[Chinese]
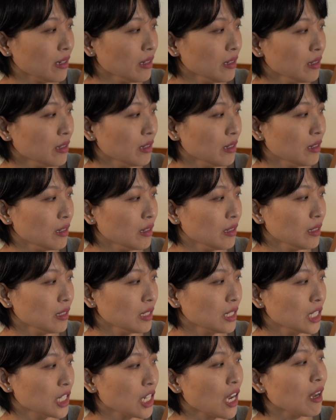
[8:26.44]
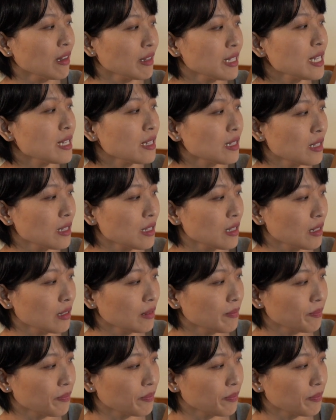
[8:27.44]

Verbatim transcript: 个常见字。